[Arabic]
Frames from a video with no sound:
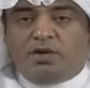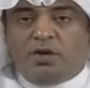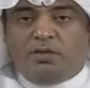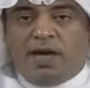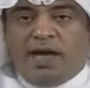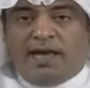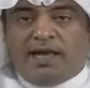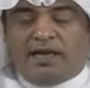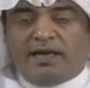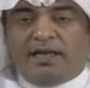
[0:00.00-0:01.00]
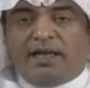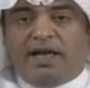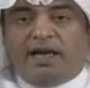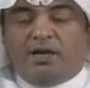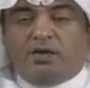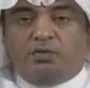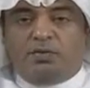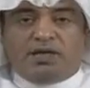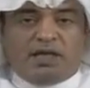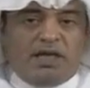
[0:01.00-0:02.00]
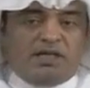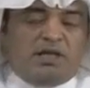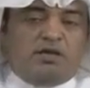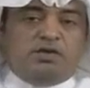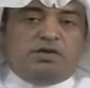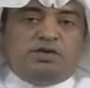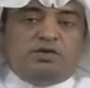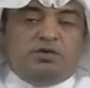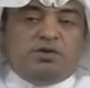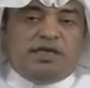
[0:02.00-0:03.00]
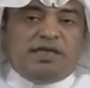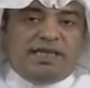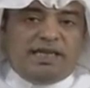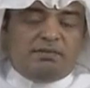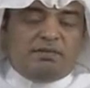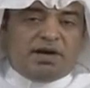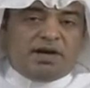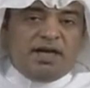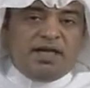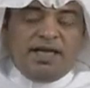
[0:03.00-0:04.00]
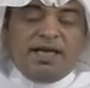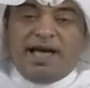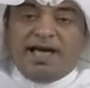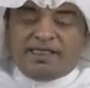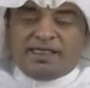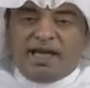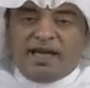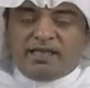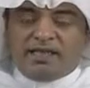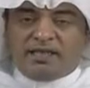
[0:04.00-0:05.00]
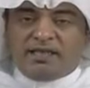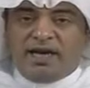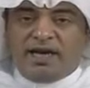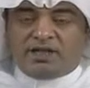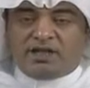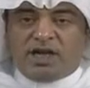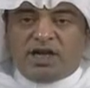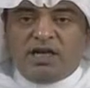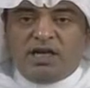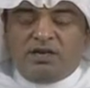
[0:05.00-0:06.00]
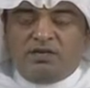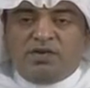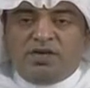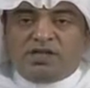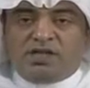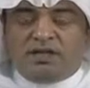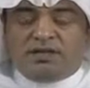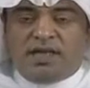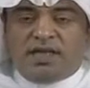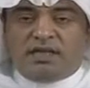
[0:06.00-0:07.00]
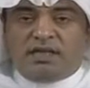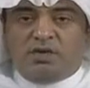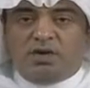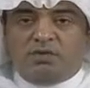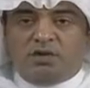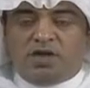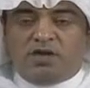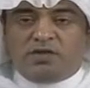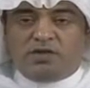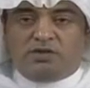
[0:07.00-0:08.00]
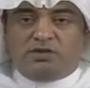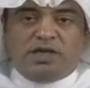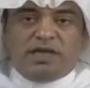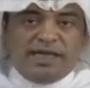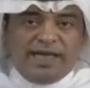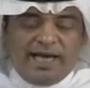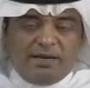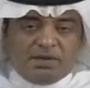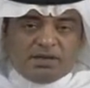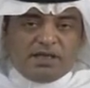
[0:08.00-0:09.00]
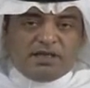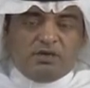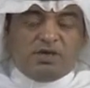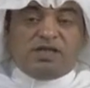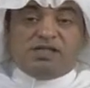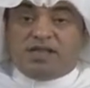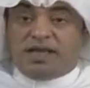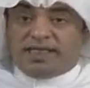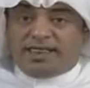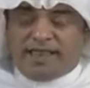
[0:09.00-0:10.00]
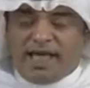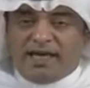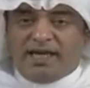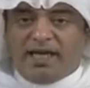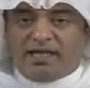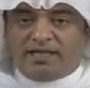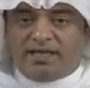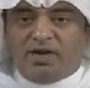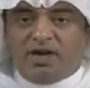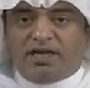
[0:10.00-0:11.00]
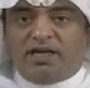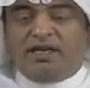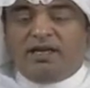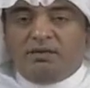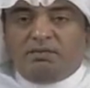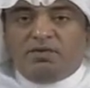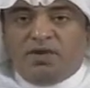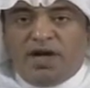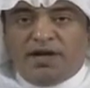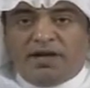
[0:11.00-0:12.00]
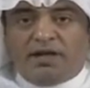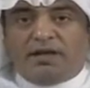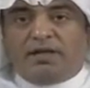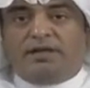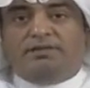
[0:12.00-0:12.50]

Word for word: واليوم أعلن الهلال أنه بطل الدوري السعودي للمرة الثالثة عشرة في سلسلة دوري المحترفين السعودي الهلال بطل الدوري للسنة الثانية على التواري بفارق